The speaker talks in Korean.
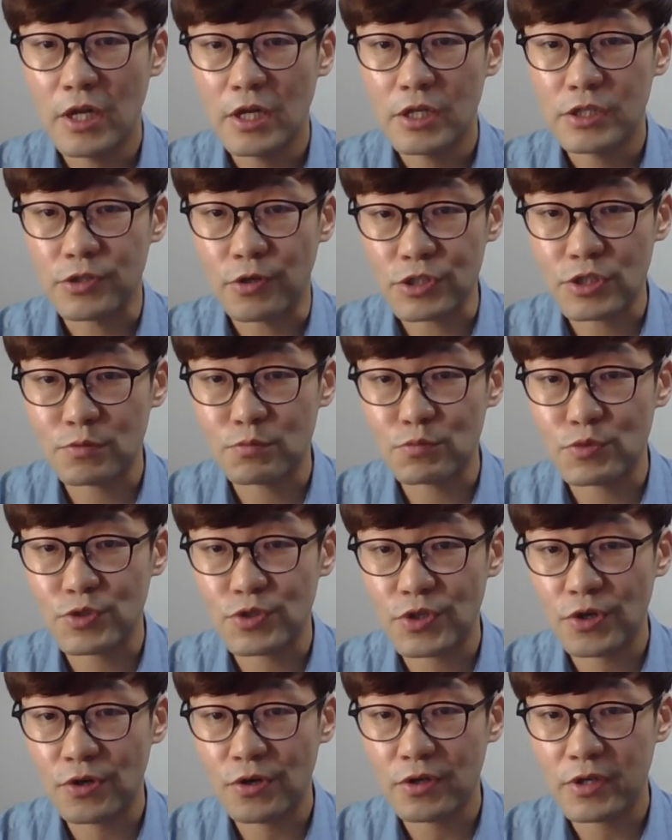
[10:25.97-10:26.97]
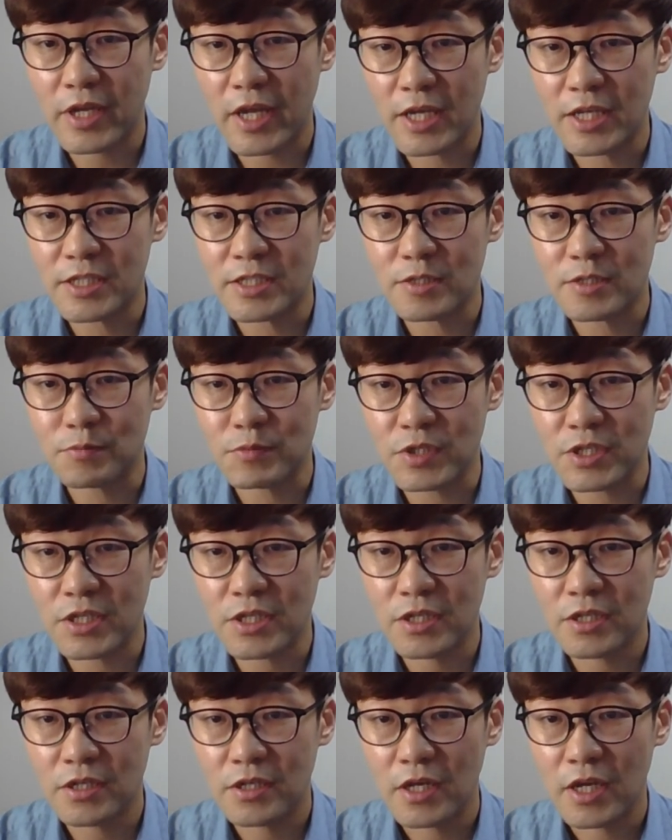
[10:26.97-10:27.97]
정신분석,
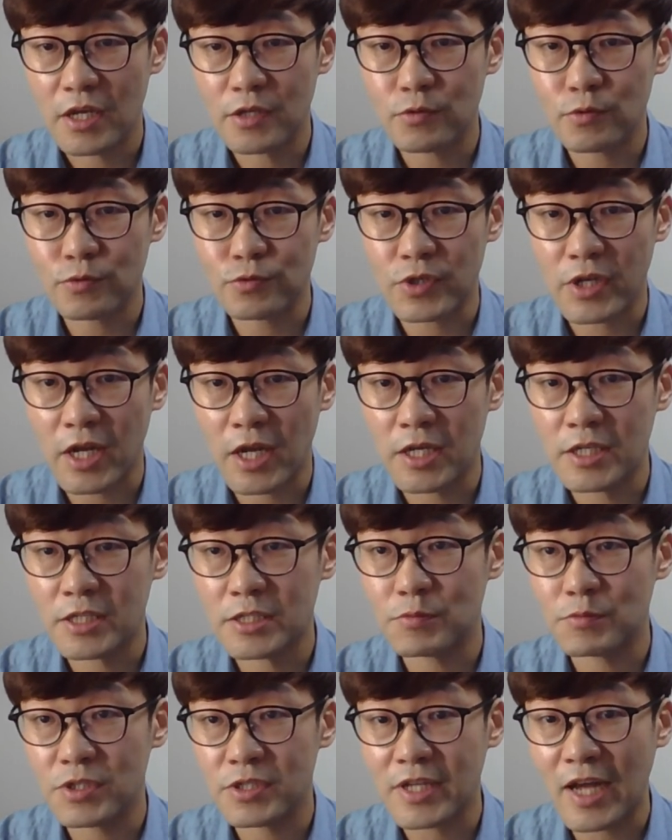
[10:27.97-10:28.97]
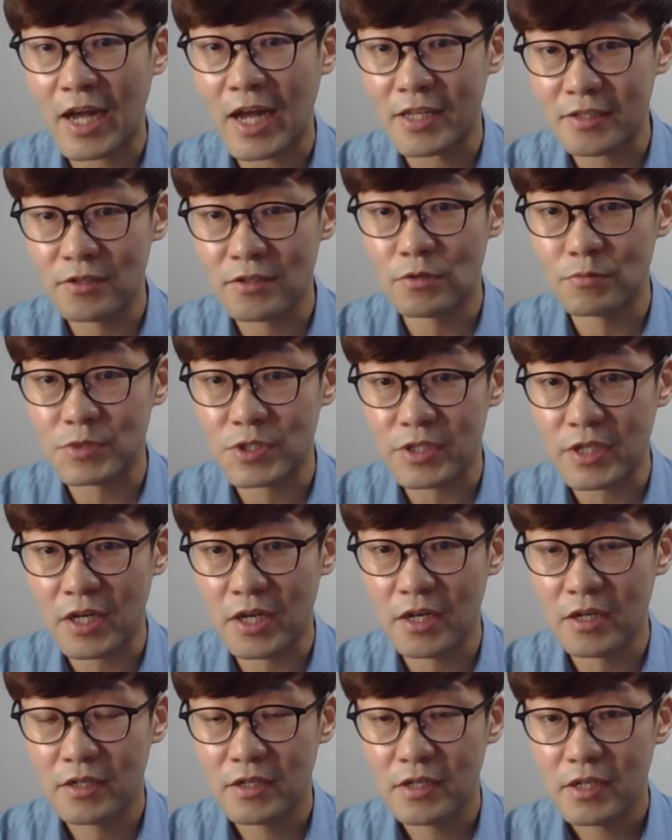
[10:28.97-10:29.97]
개인심리, 행동주의. 개인심리대
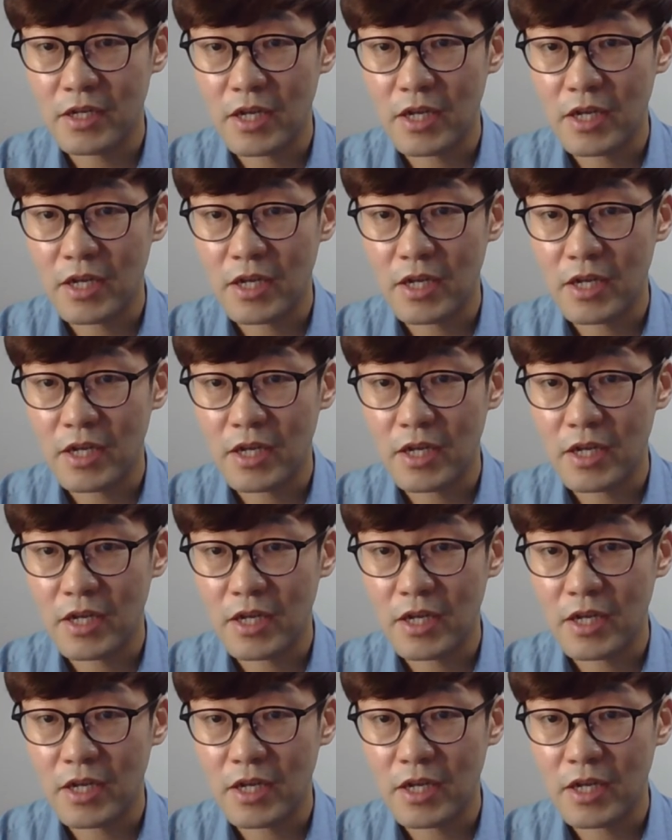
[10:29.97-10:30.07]
아들러입니다.